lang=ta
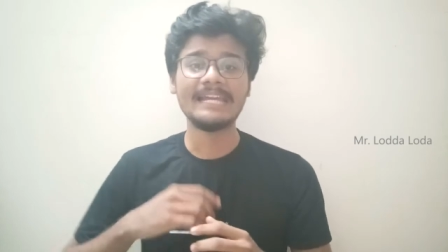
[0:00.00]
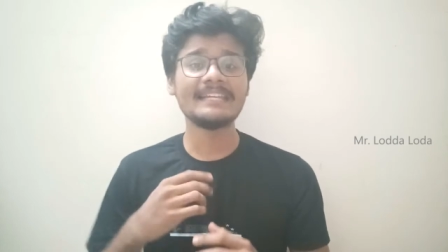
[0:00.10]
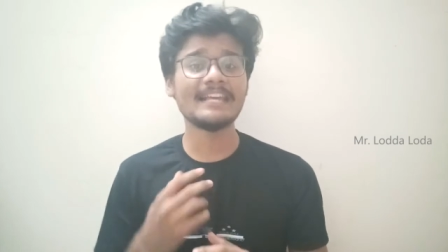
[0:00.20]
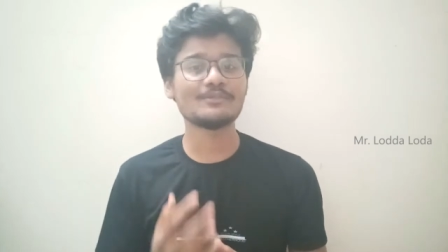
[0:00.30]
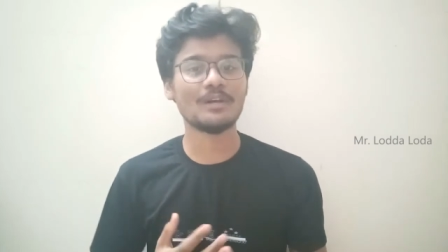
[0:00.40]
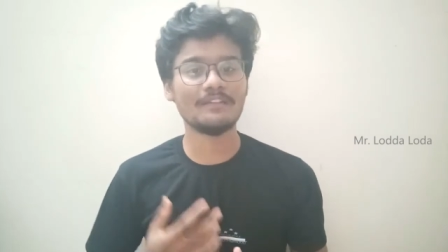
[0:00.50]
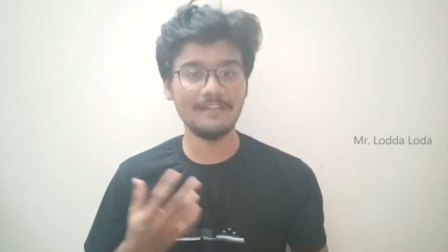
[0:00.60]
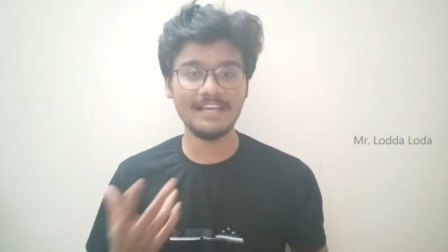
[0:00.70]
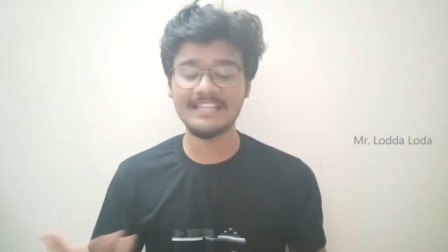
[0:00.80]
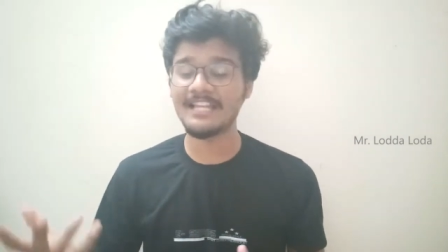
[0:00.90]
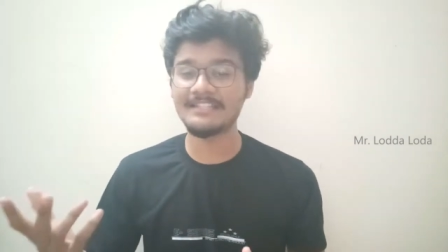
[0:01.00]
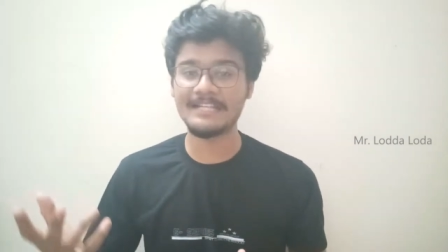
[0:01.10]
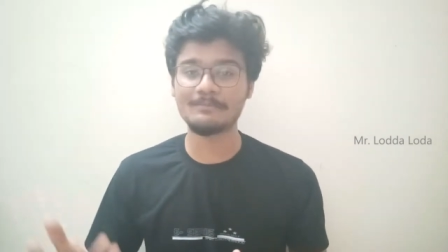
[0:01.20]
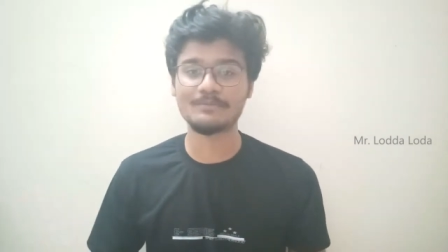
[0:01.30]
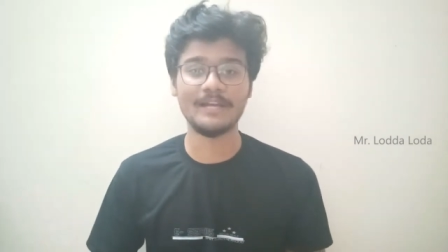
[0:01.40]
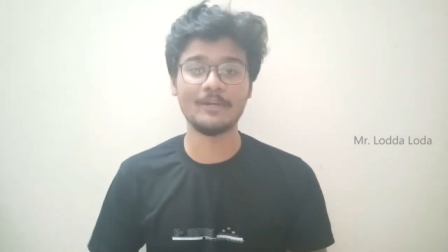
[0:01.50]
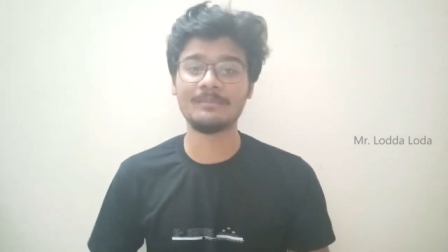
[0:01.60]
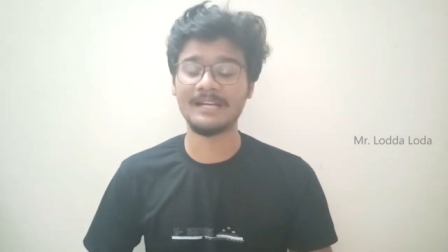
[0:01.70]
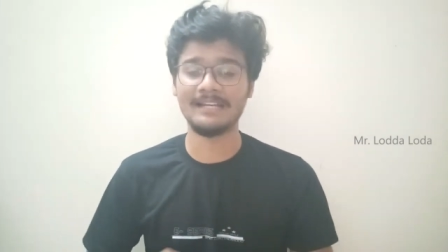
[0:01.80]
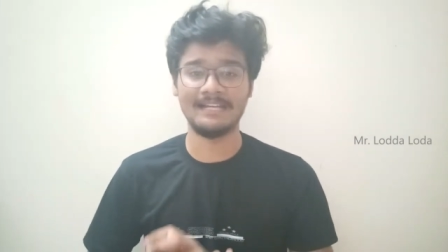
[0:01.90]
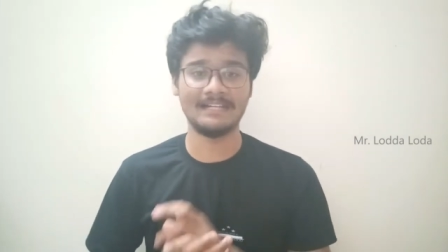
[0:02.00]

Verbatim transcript: இன்கேஸ் உங்களுக்கு வேறு ஏதாவது டிப்ஸ் வேண்டும் அண்ட்